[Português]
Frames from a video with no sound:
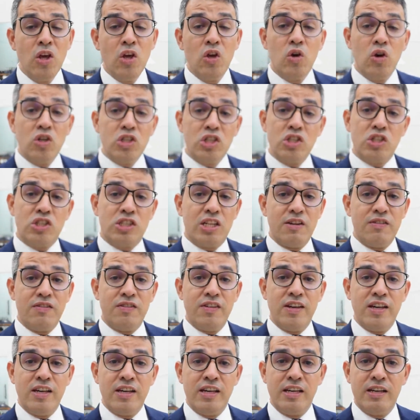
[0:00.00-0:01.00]
E hoje a gente
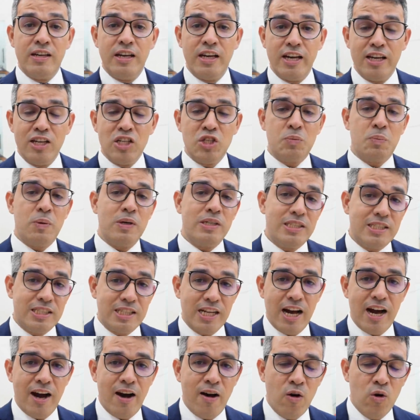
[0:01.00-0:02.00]
teve, em
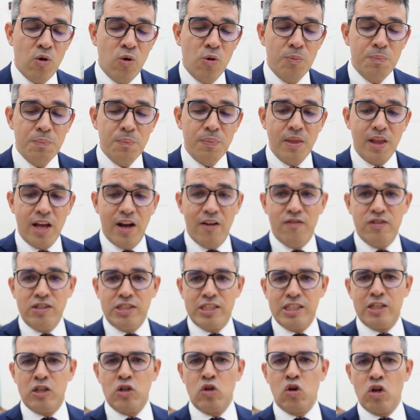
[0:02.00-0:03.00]
especial, a
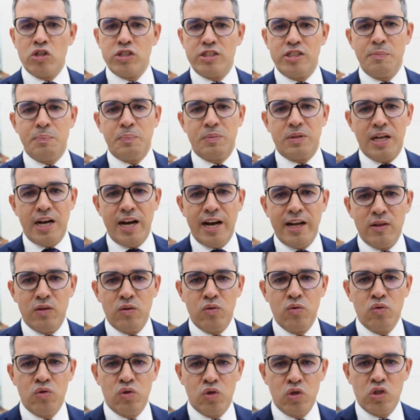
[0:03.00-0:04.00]
visita do nosso
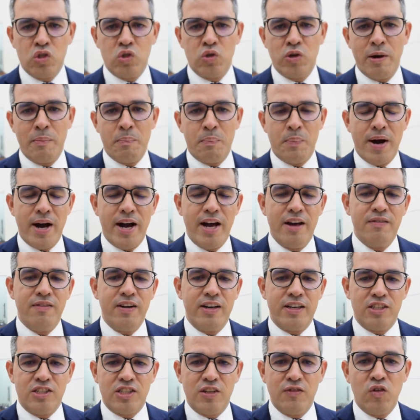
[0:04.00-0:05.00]
deputado Josué Paiva,
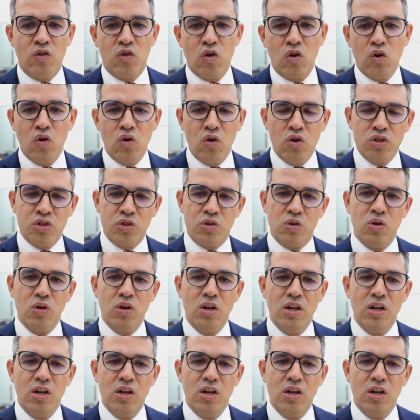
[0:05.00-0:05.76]
que esteve conosco,